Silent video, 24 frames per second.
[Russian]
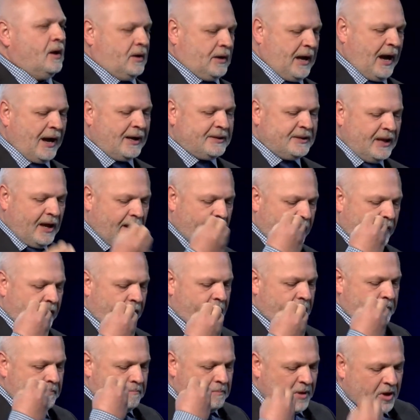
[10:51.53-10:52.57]
когда
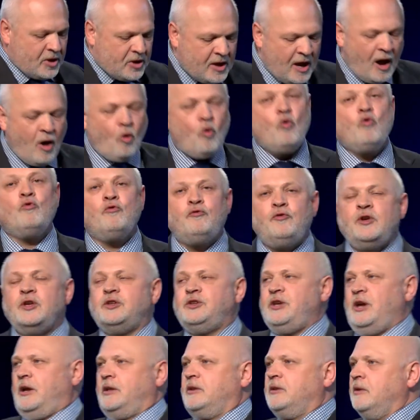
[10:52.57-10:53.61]
меня
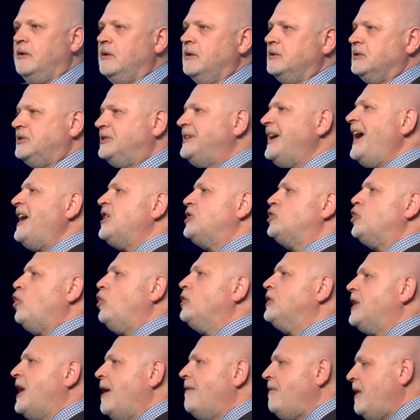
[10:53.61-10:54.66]
увидят – Дальше
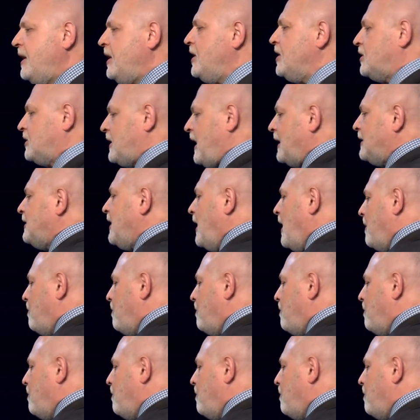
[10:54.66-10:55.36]
он говорит, когда